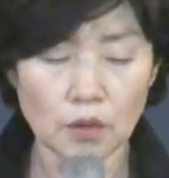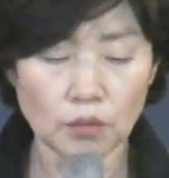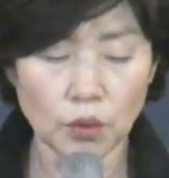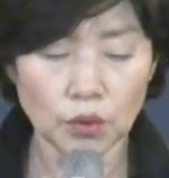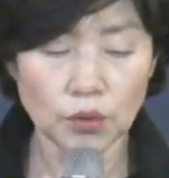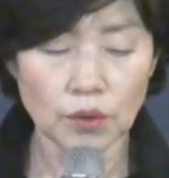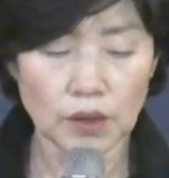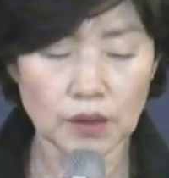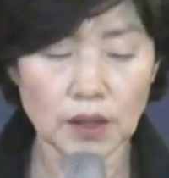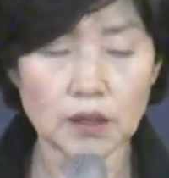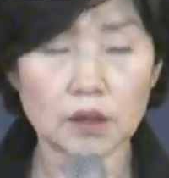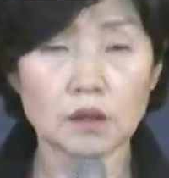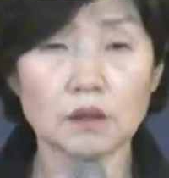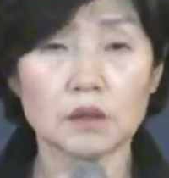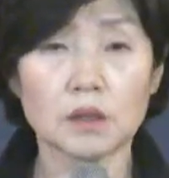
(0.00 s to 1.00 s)
모두가
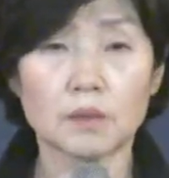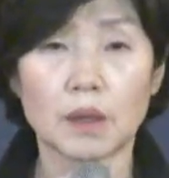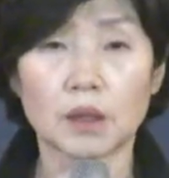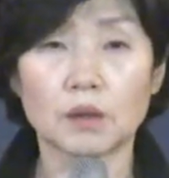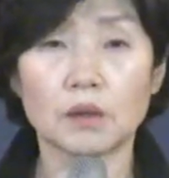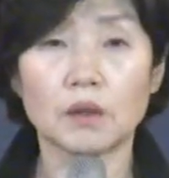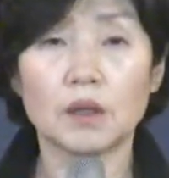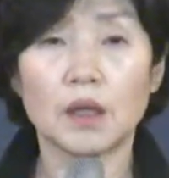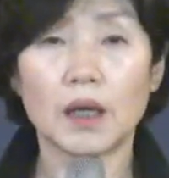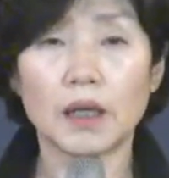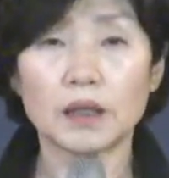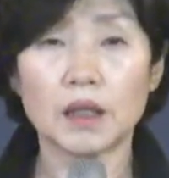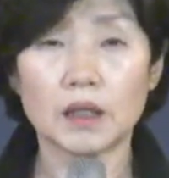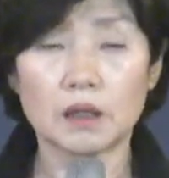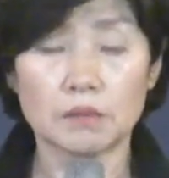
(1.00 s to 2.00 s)
사는 것이 바로
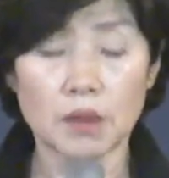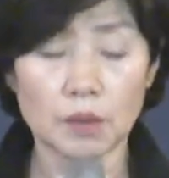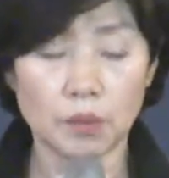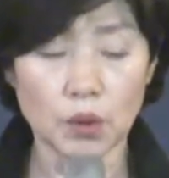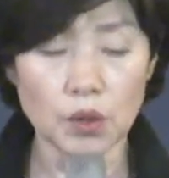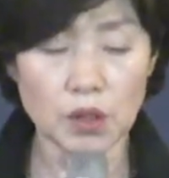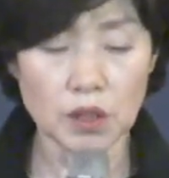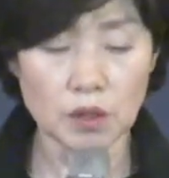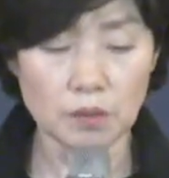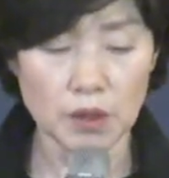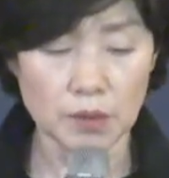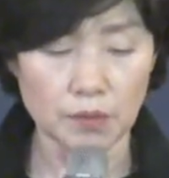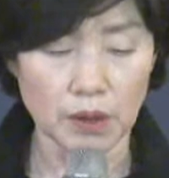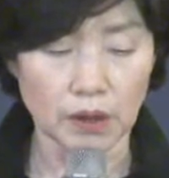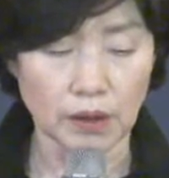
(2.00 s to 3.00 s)
하나님의
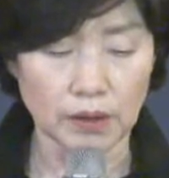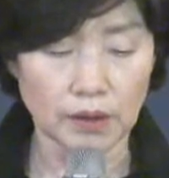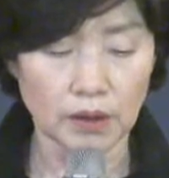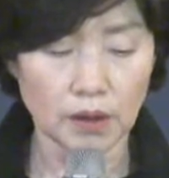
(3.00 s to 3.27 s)
본심입니다.